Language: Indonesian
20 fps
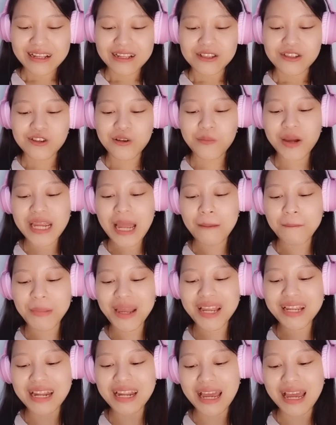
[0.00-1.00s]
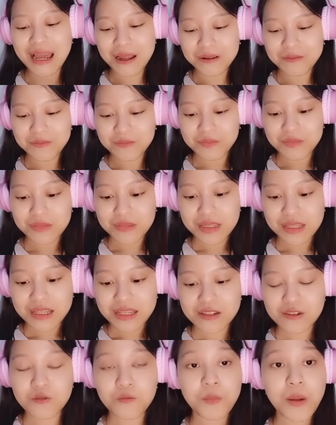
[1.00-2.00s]
Coba yang pink deh
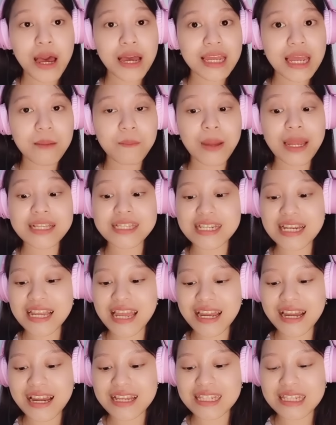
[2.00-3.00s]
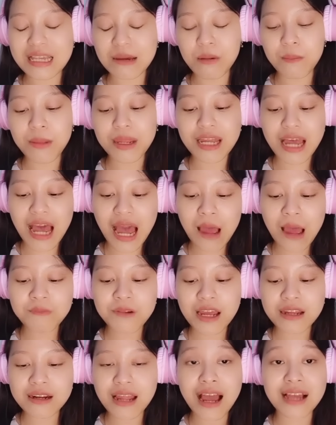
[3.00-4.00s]
supaya matching ya guys sama make up
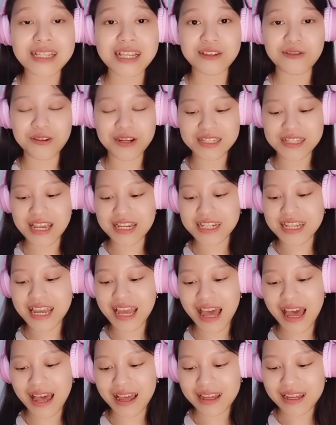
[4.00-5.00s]
dan aksesorisnya dia.